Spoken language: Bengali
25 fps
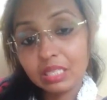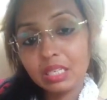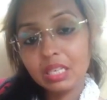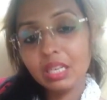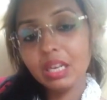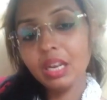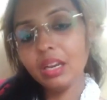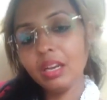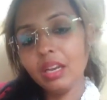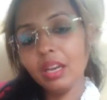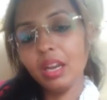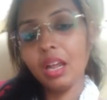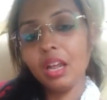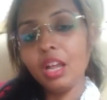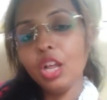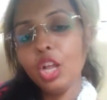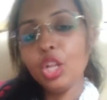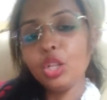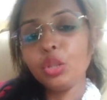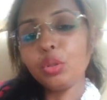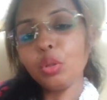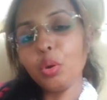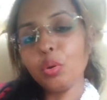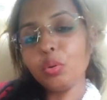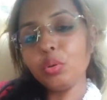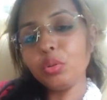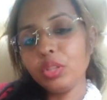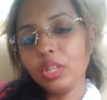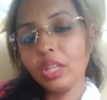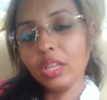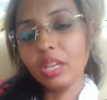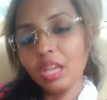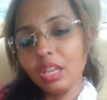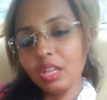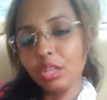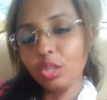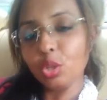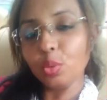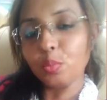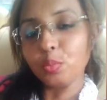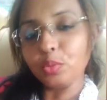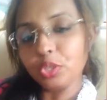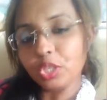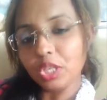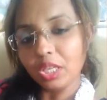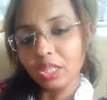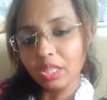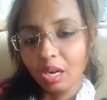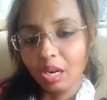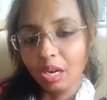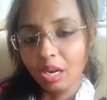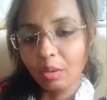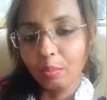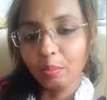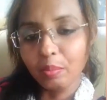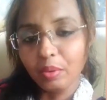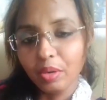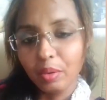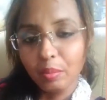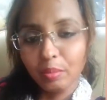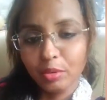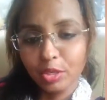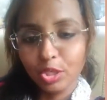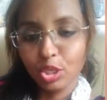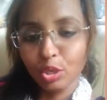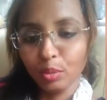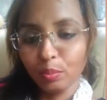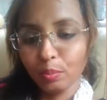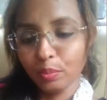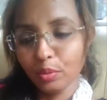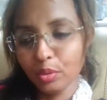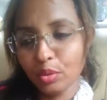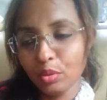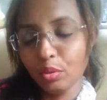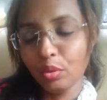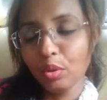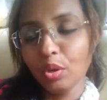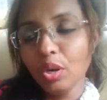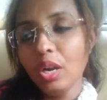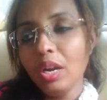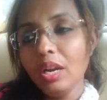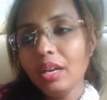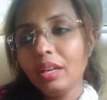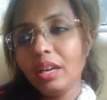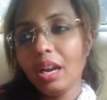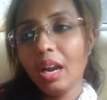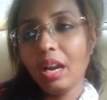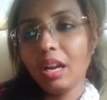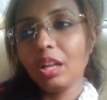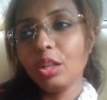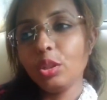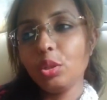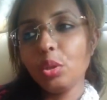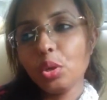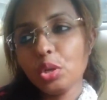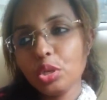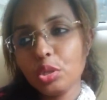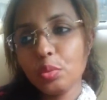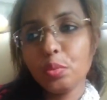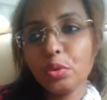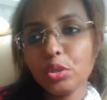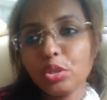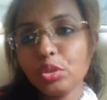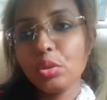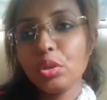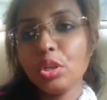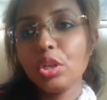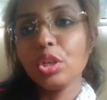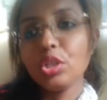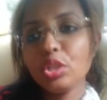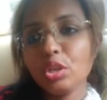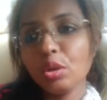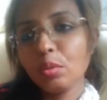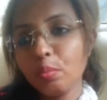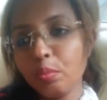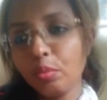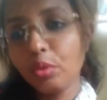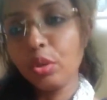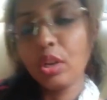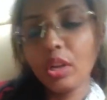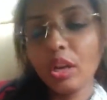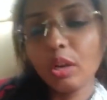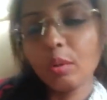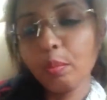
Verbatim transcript: ছিলেন না তখন থেকে কিন্তু অপুর সাথে তার প্রেমের সম্পর্ক টানা দশ বছরের সম্পর্কের